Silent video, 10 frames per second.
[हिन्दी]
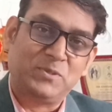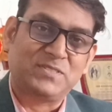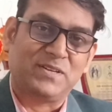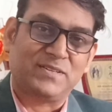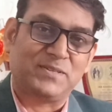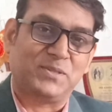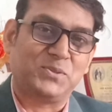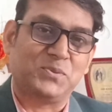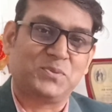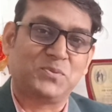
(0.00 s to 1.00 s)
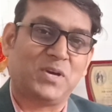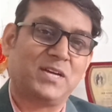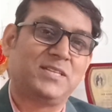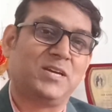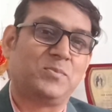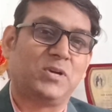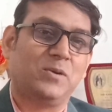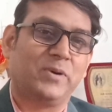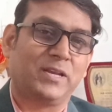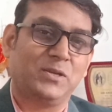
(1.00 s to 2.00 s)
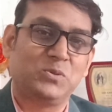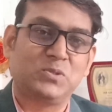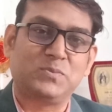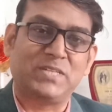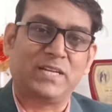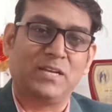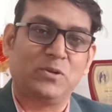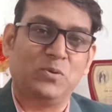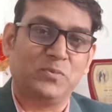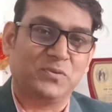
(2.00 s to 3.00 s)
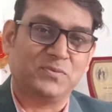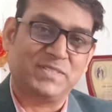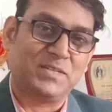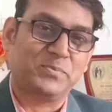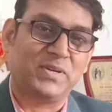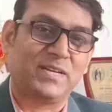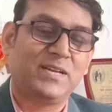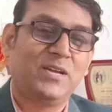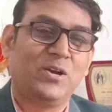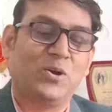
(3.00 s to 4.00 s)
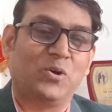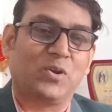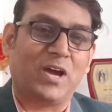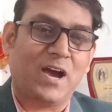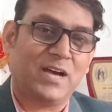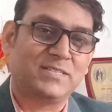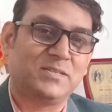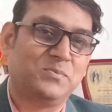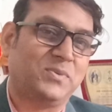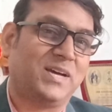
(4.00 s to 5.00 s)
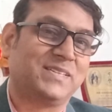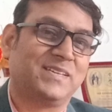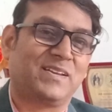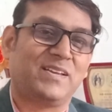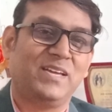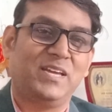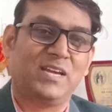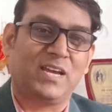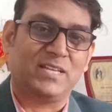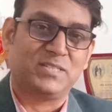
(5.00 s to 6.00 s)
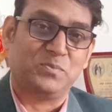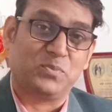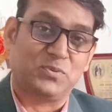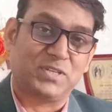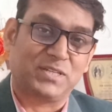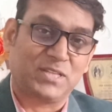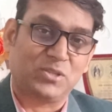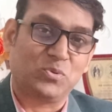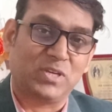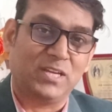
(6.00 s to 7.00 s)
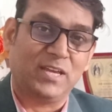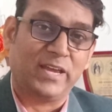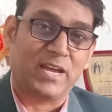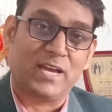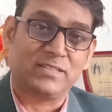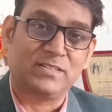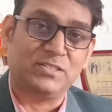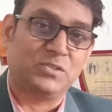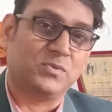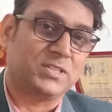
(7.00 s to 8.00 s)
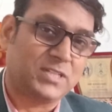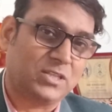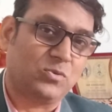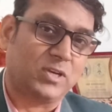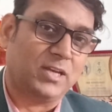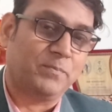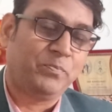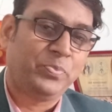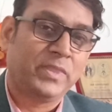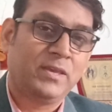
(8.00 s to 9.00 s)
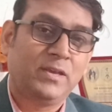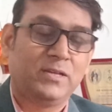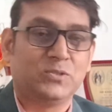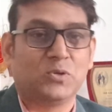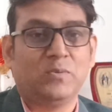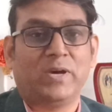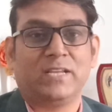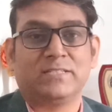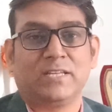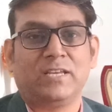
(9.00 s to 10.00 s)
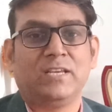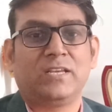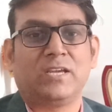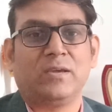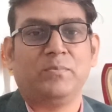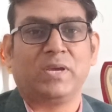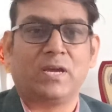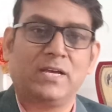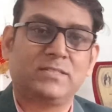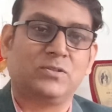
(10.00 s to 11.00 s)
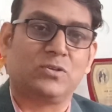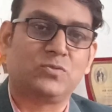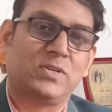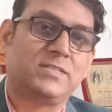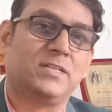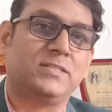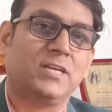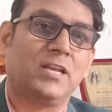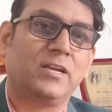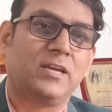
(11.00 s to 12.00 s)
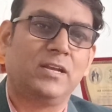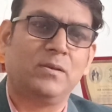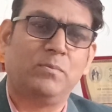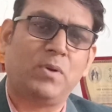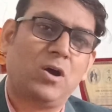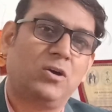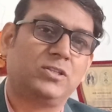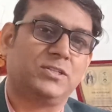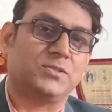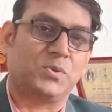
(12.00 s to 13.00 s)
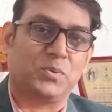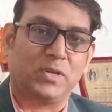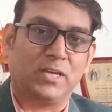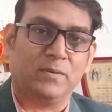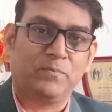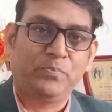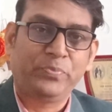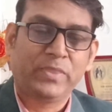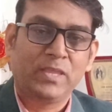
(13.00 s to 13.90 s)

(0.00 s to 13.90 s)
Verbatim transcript: नमस्कार साथियों स्वागत है आपका हमारे YouTube चैनल होम्योविजन पर और आज हम बात कर रहे हैं एक ऐसे पोषक तत्व की एक ऐसे जीवन सत्व की जो हमारे शरीर के विकास और स्वस्थ संचालन के लिए बहुत ही ज़रूरी है